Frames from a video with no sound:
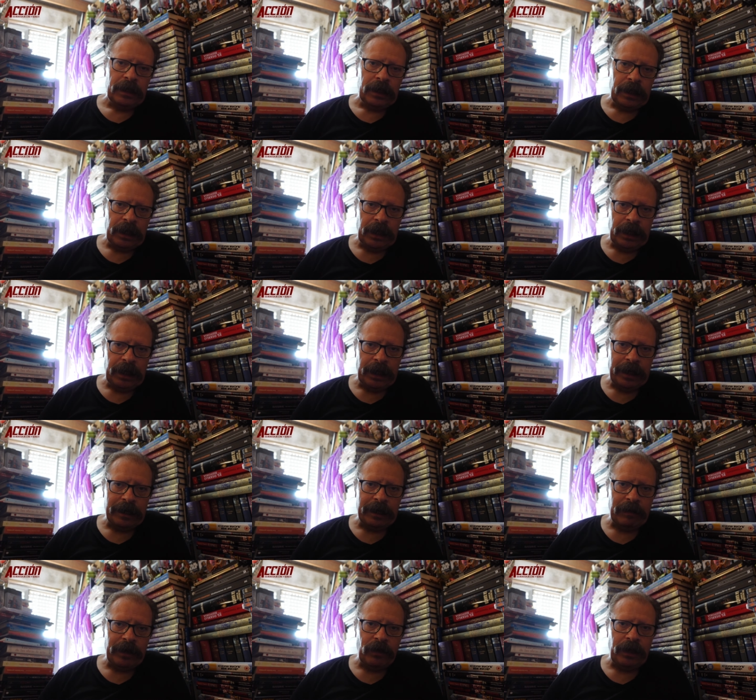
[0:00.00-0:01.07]
El
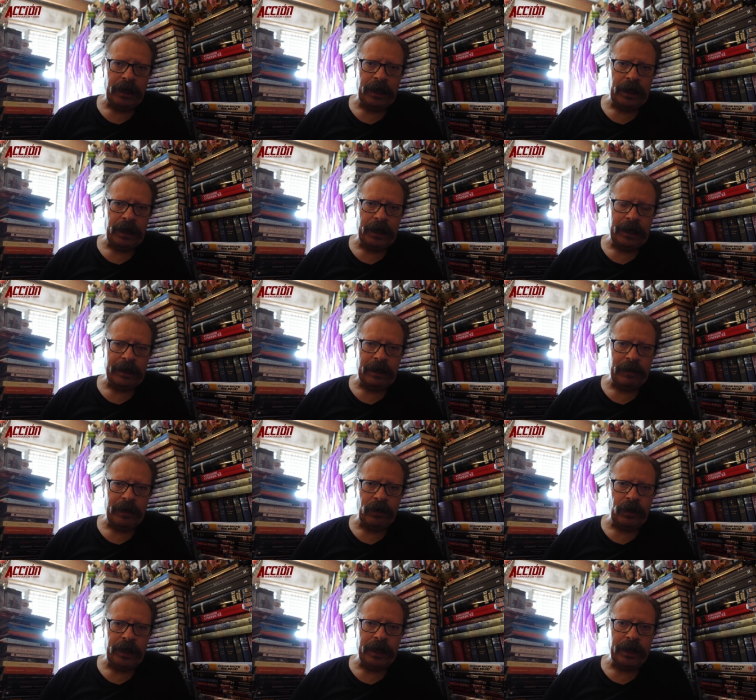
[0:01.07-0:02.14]
caballo el
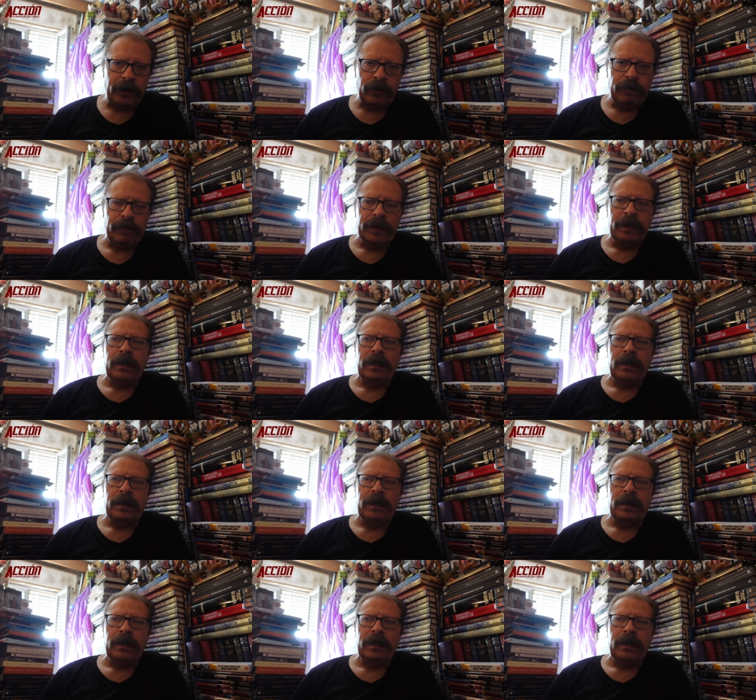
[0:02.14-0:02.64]
caballo de hierro.